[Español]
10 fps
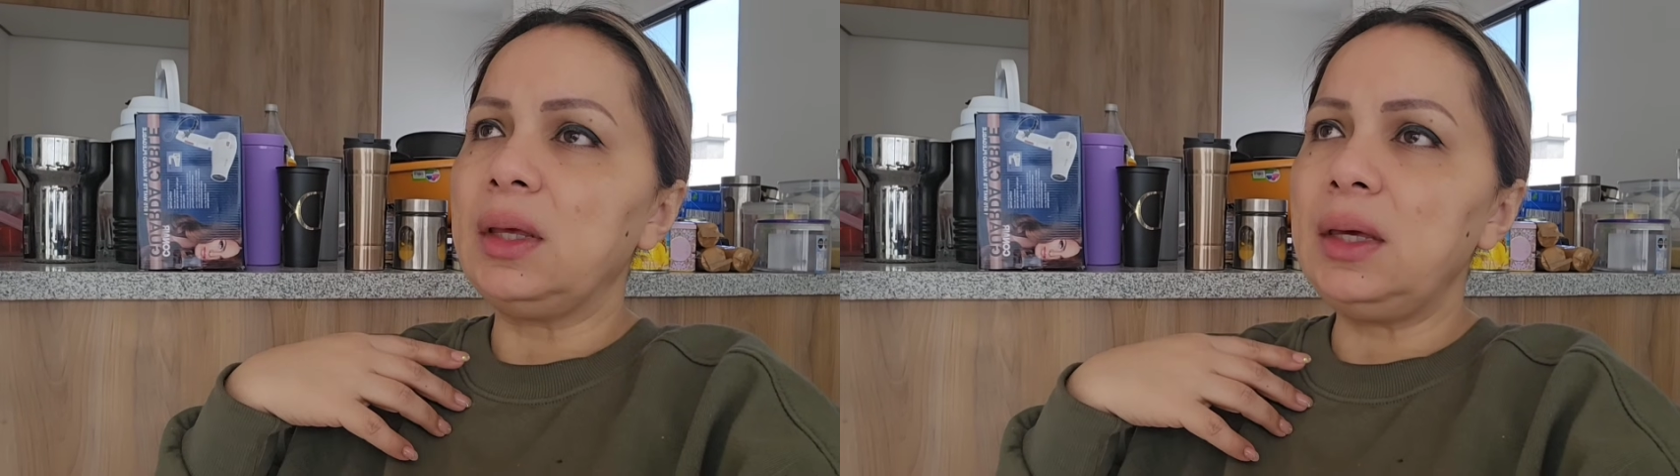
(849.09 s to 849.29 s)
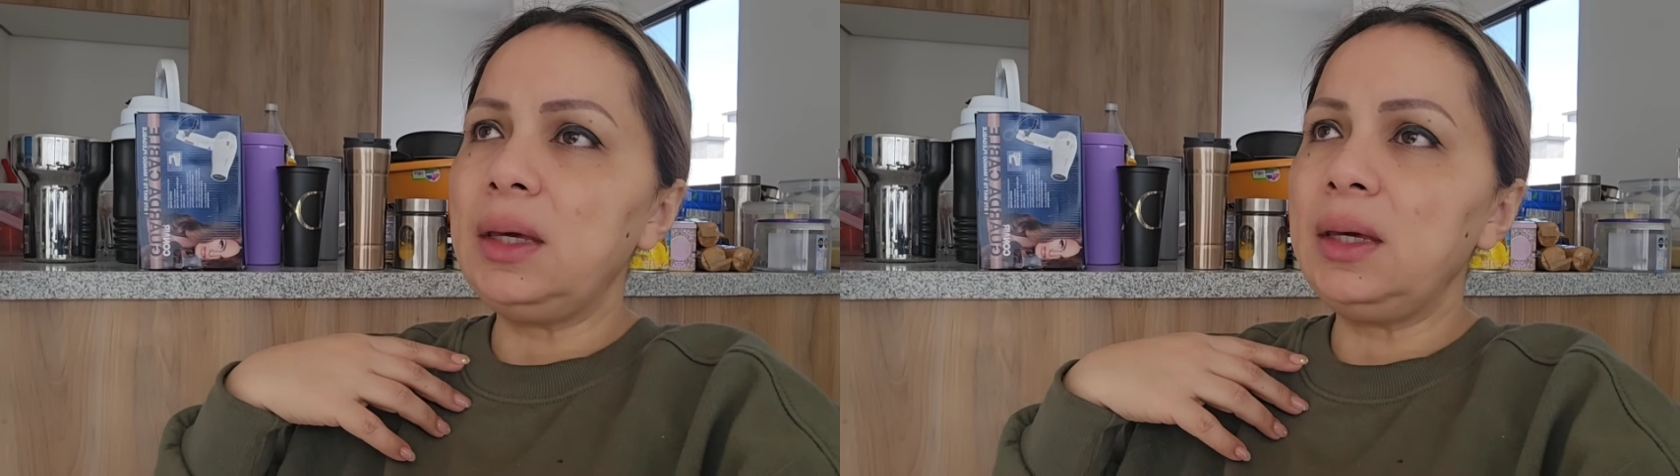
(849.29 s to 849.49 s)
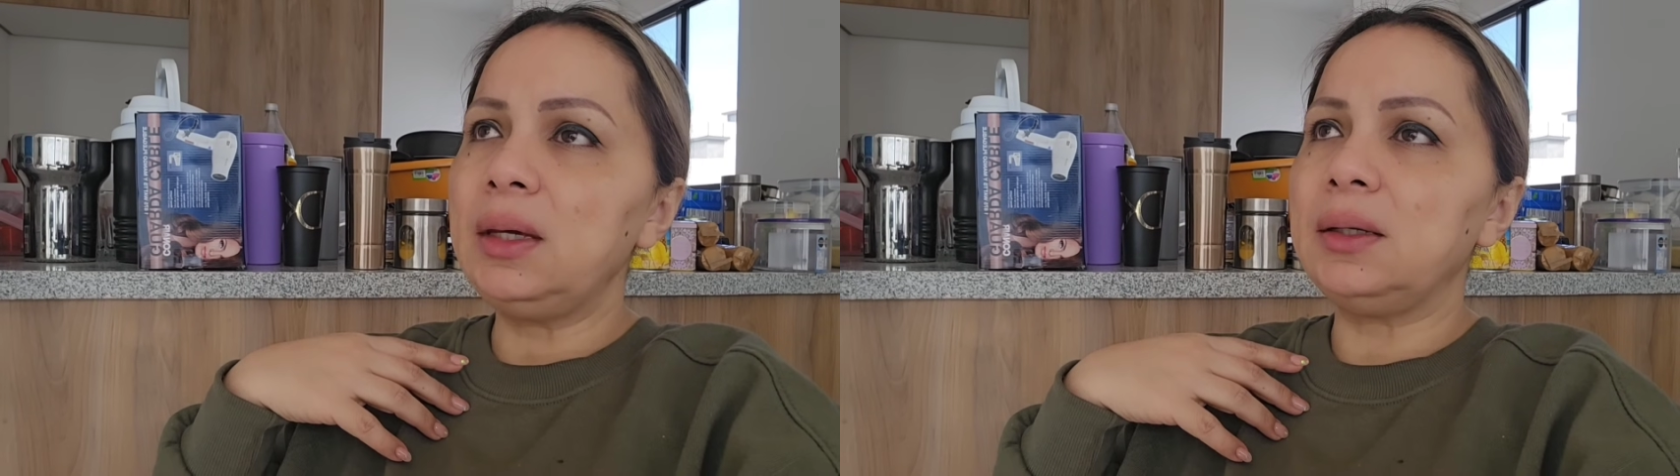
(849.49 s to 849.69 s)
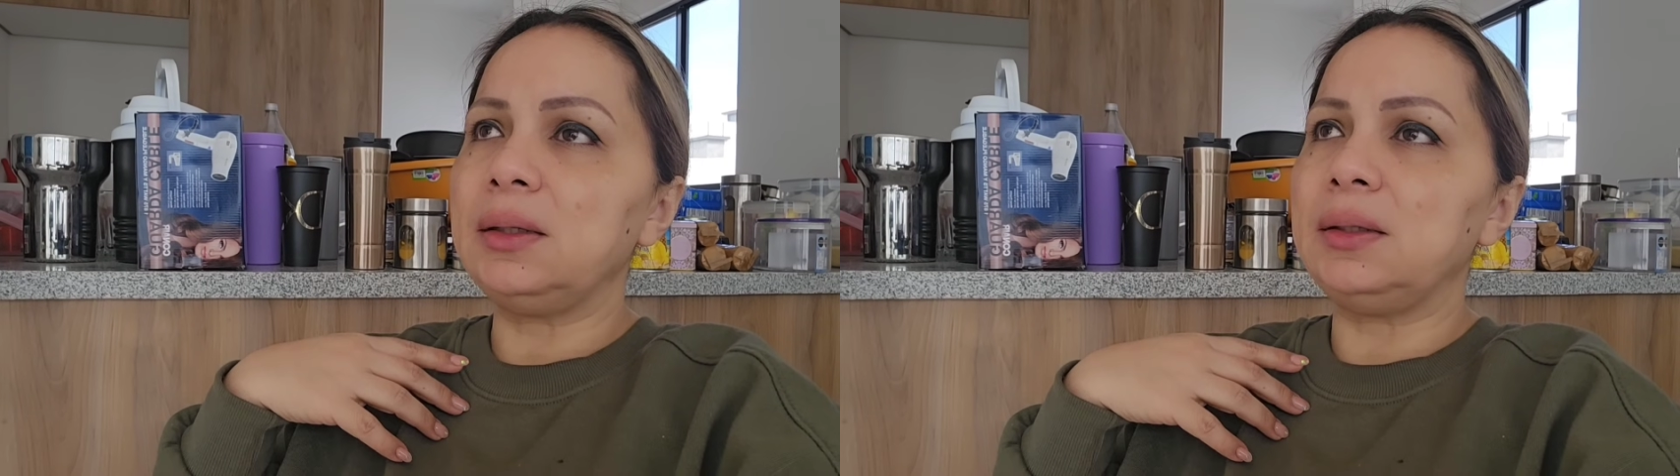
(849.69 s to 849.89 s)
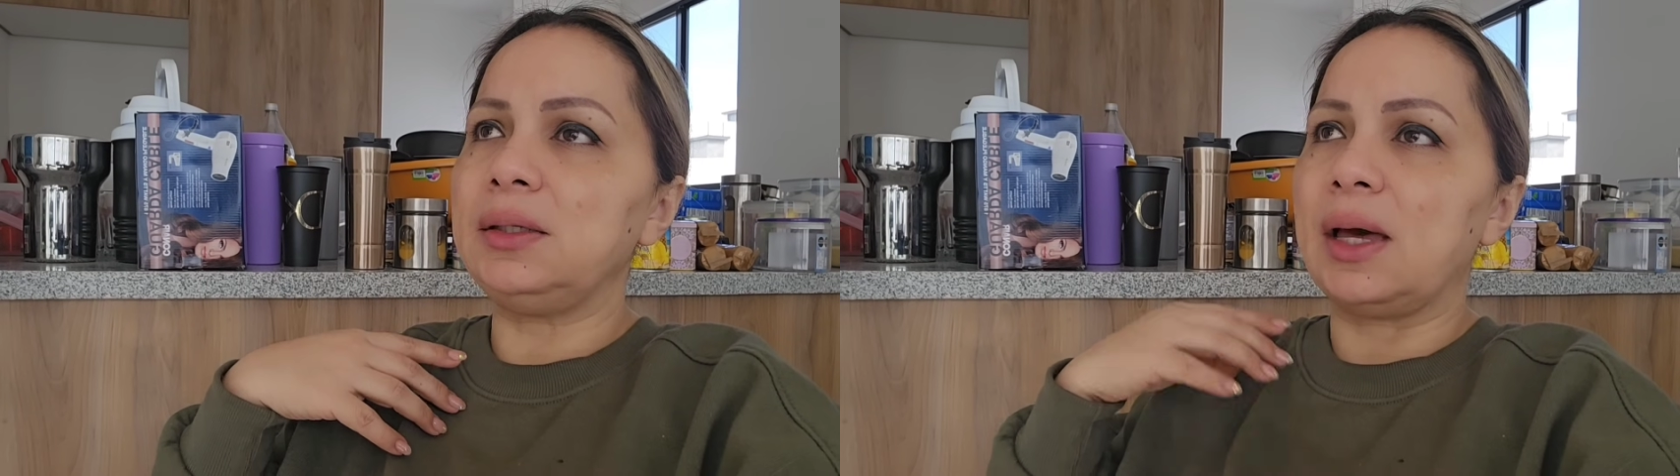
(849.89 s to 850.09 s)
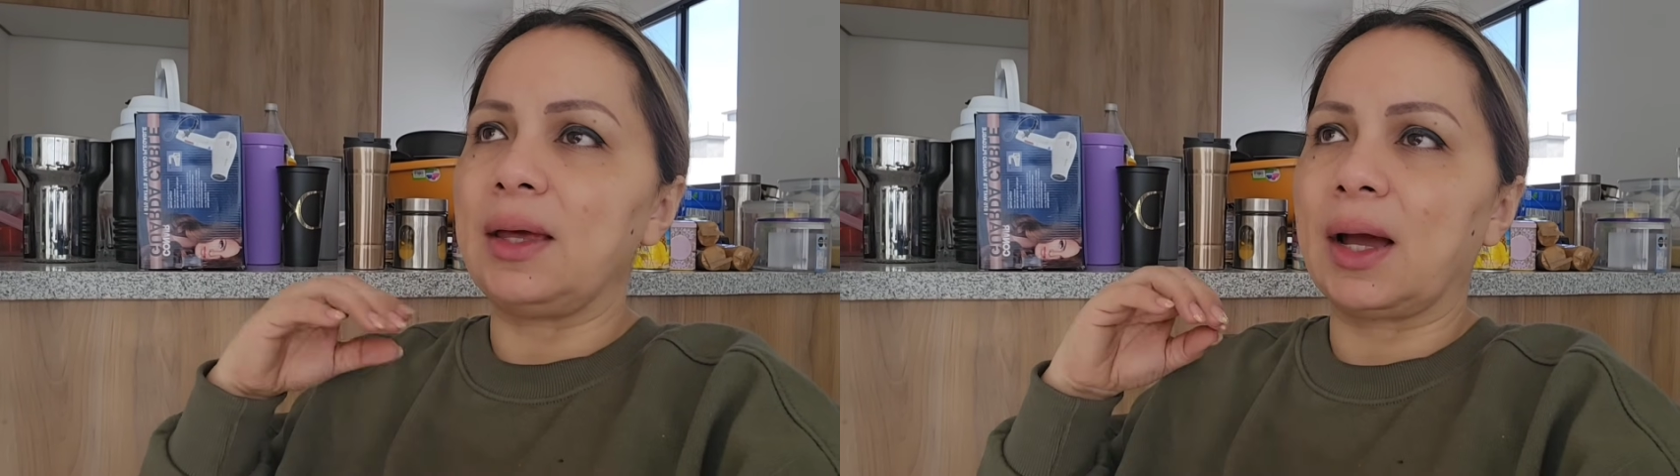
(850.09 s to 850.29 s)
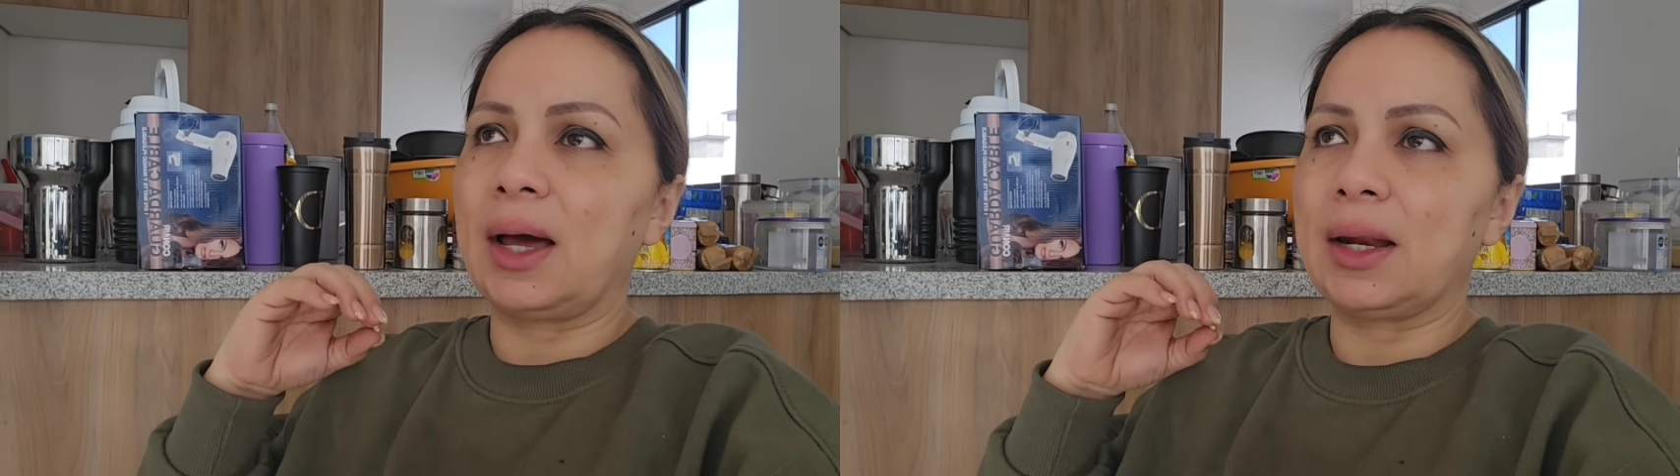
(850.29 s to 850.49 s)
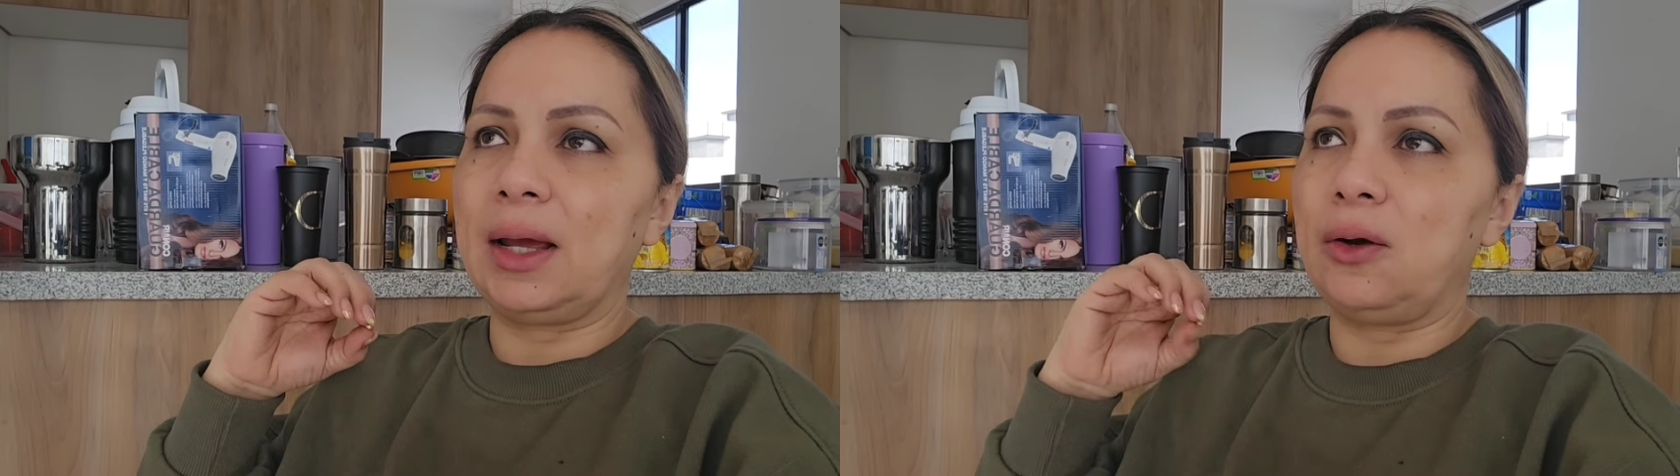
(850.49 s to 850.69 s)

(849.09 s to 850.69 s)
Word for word: y ya dejar